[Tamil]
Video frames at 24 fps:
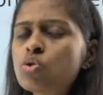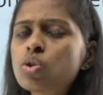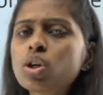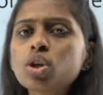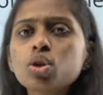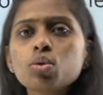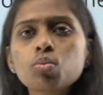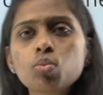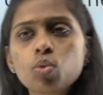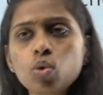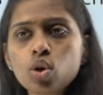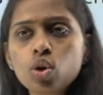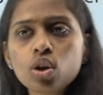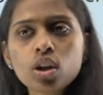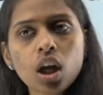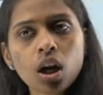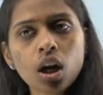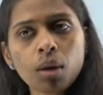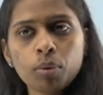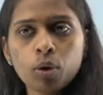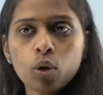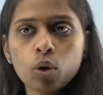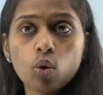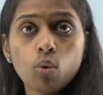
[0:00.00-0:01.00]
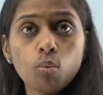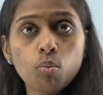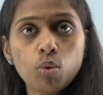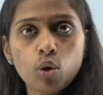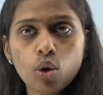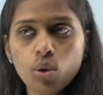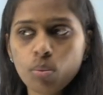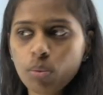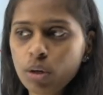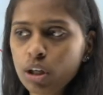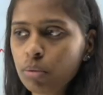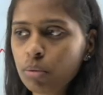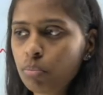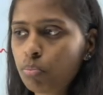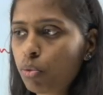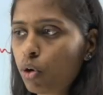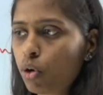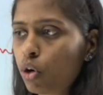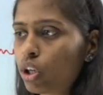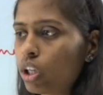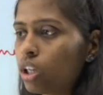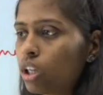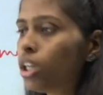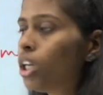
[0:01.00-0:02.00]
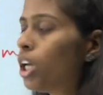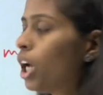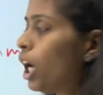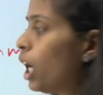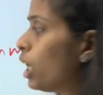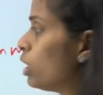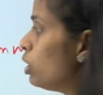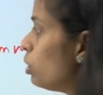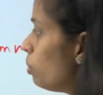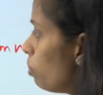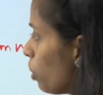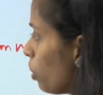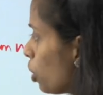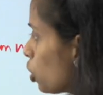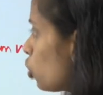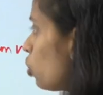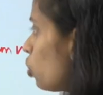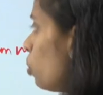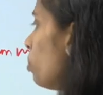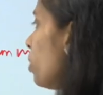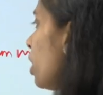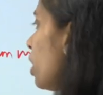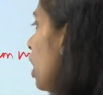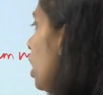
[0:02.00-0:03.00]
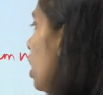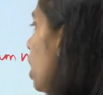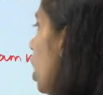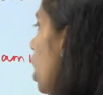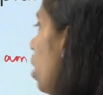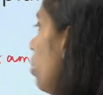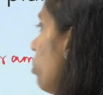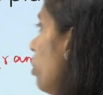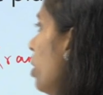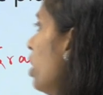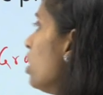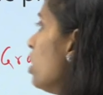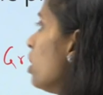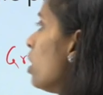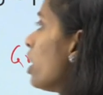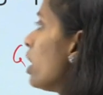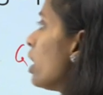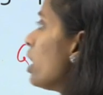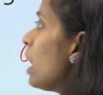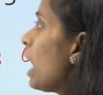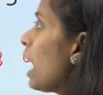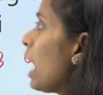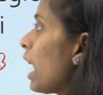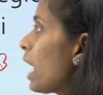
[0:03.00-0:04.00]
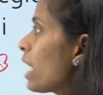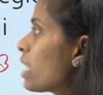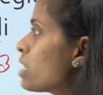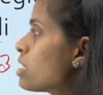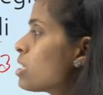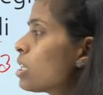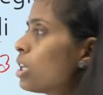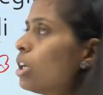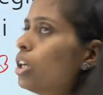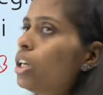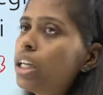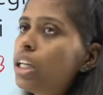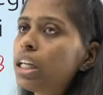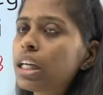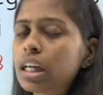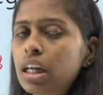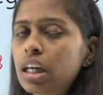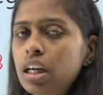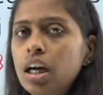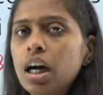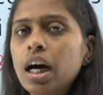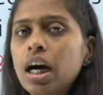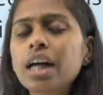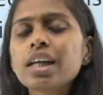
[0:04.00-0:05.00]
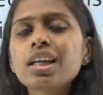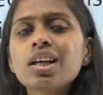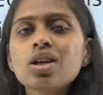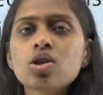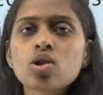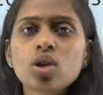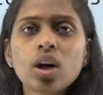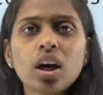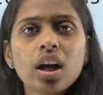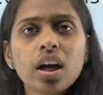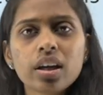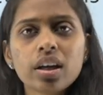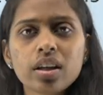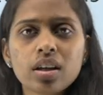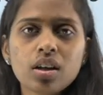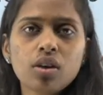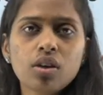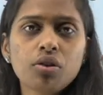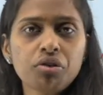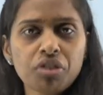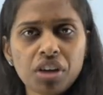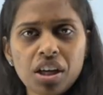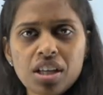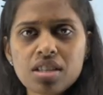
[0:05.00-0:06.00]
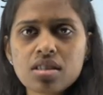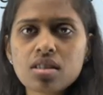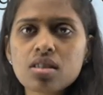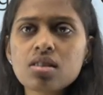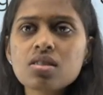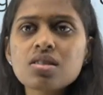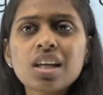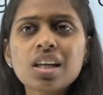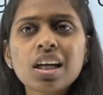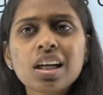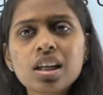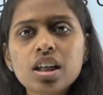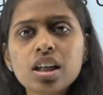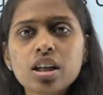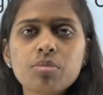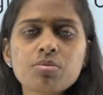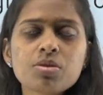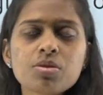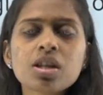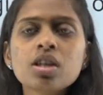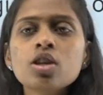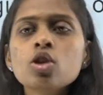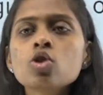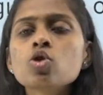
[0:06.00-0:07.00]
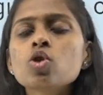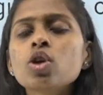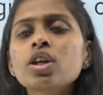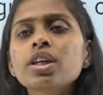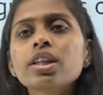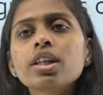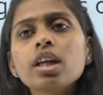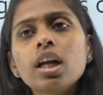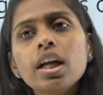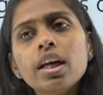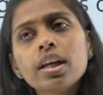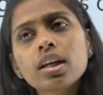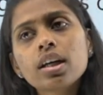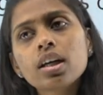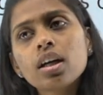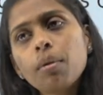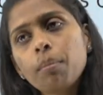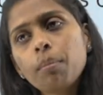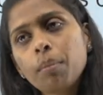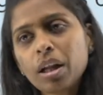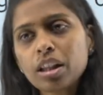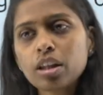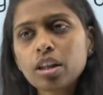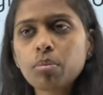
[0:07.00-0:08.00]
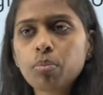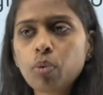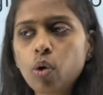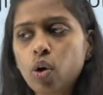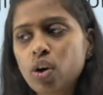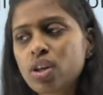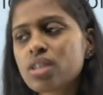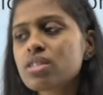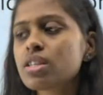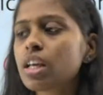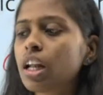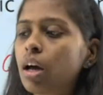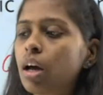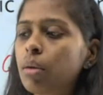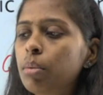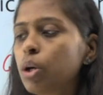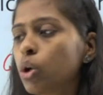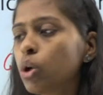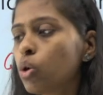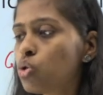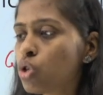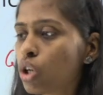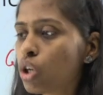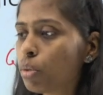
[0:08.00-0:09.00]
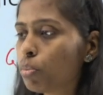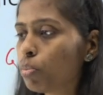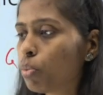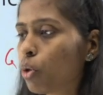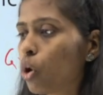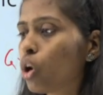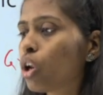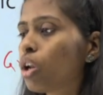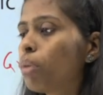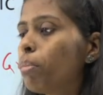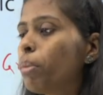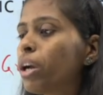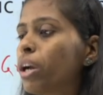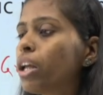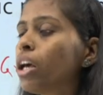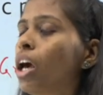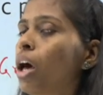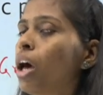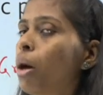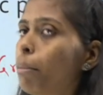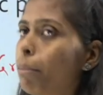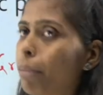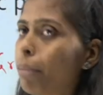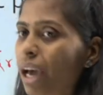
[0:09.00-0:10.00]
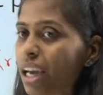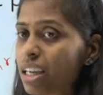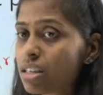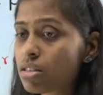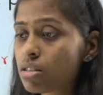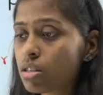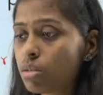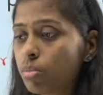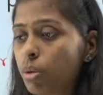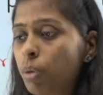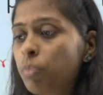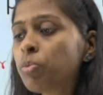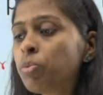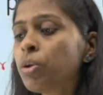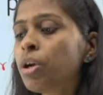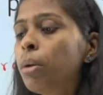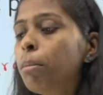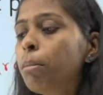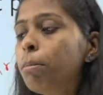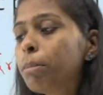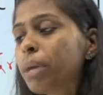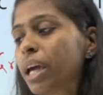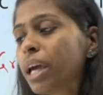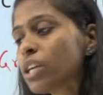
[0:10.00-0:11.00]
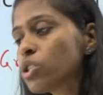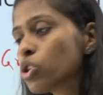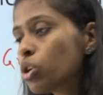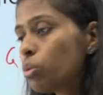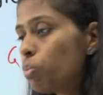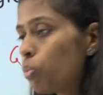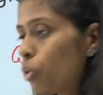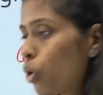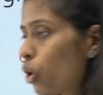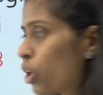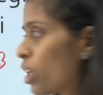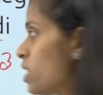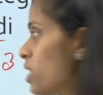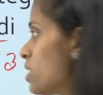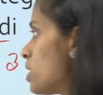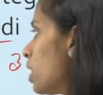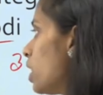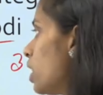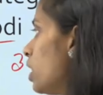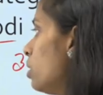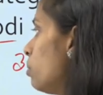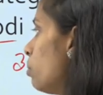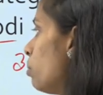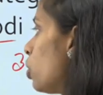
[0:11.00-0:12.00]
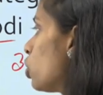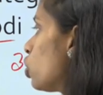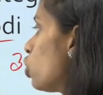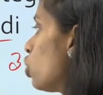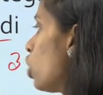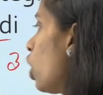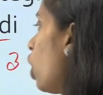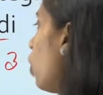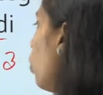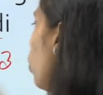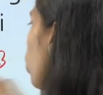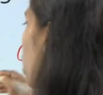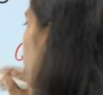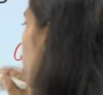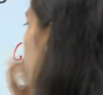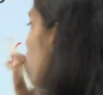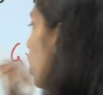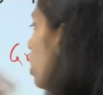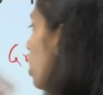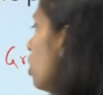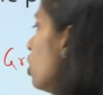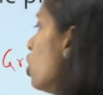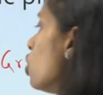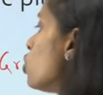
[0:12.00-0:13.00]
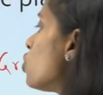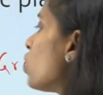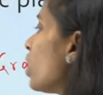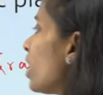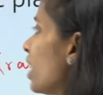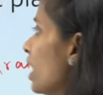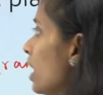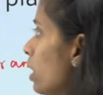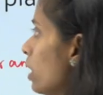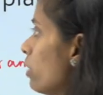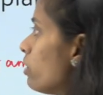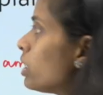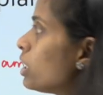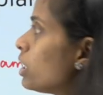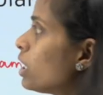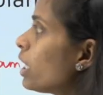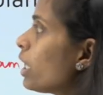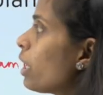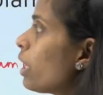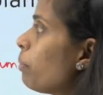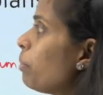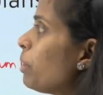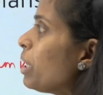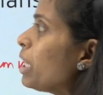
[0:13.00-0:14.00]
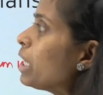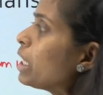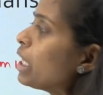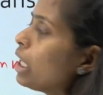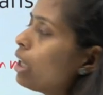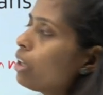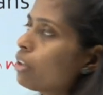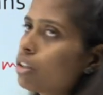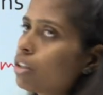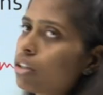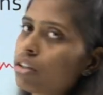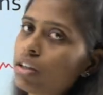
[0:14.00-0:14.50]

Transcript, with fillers: ஸோ இது மூணு தான் நமக்கு ரொம்ப ரொம்ப இம்பார்ட்டன்ட் அது மட்டும் இல்லாமல் இந்த லைன்ஸில் இருக்கிற அடிஷ்னலாக இருக்கிற ஃப்ரேசஸ் இடியம்ஸ் ஸோ இதில் இருக்கிற மற்ற பாயிண்ட்ஸ் எல்லாமே கொஞ்சம் இம்பார்ட்டன்ட் பட் மேக்ஸிமம் மேஜர் பாயிண்ட்ஸ் இது மட்டும்தான் உங்களுக்கு ஸோ இதை வந்து எப்படி இதில்